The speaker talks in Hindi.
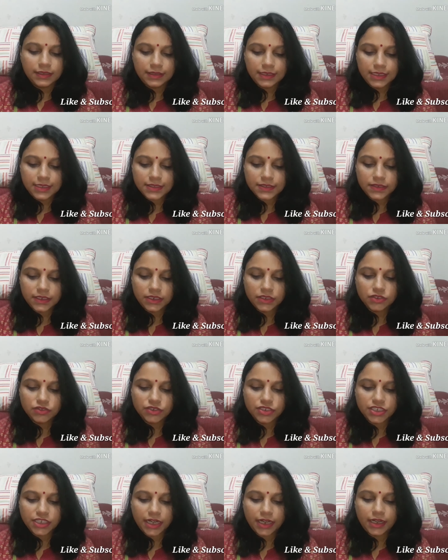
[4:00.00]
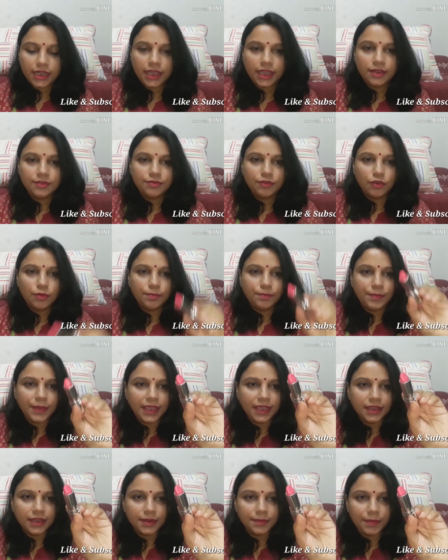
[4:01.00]
तीसरी जो शेड है वो
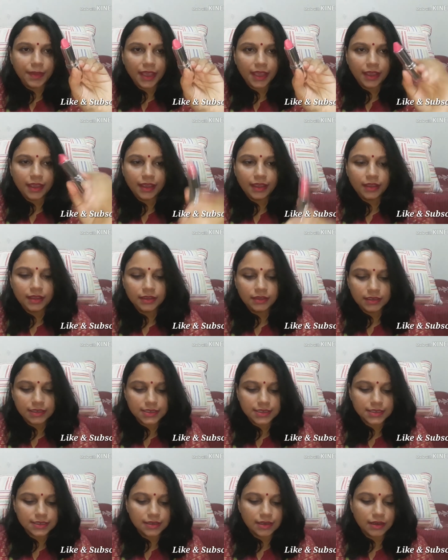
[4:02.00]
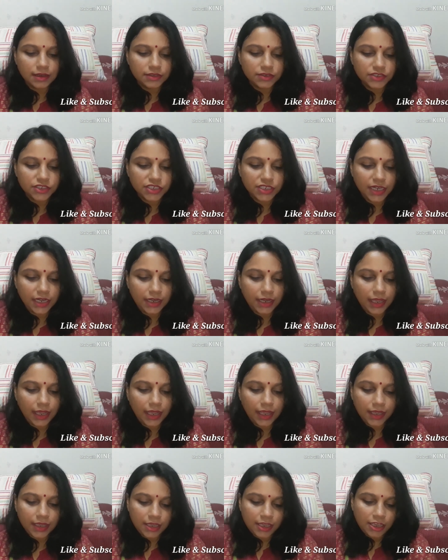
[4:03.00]
पिंक में है इसका शेड
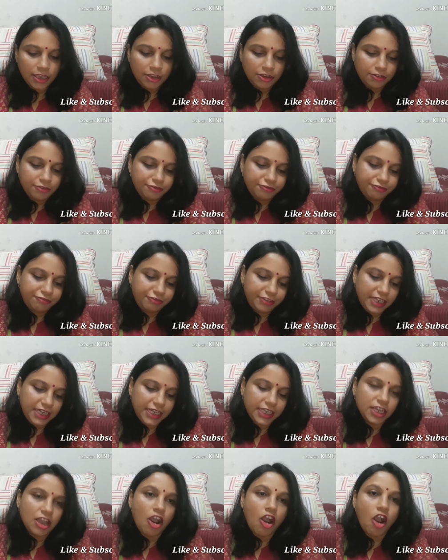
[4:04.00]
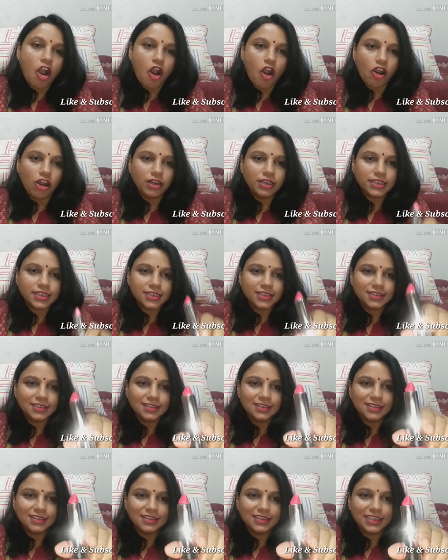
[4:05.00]
है फीलिंग हॉट
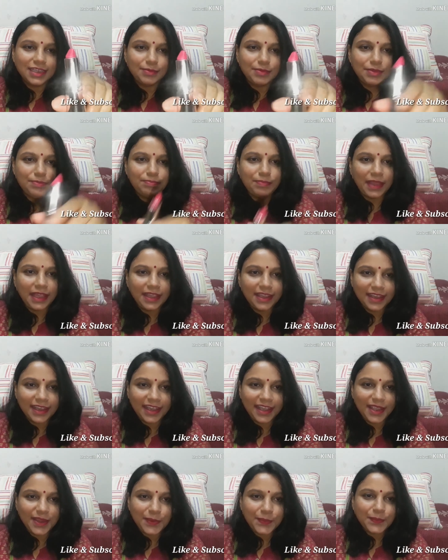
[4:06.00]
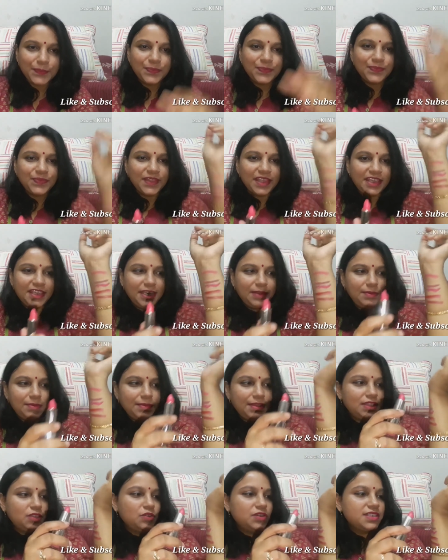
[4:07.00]
ये भी पिंक है ये भी
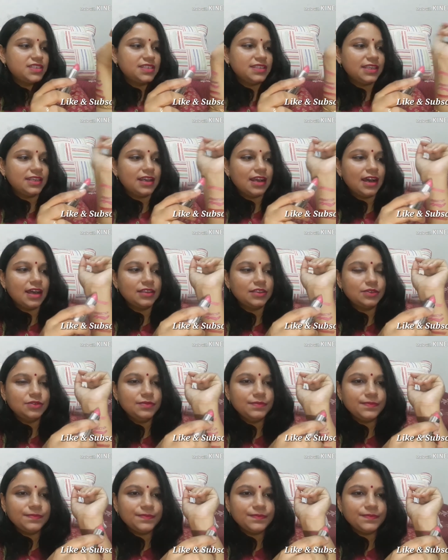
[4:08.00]
मैं थोड़ी सी दिखा दूँ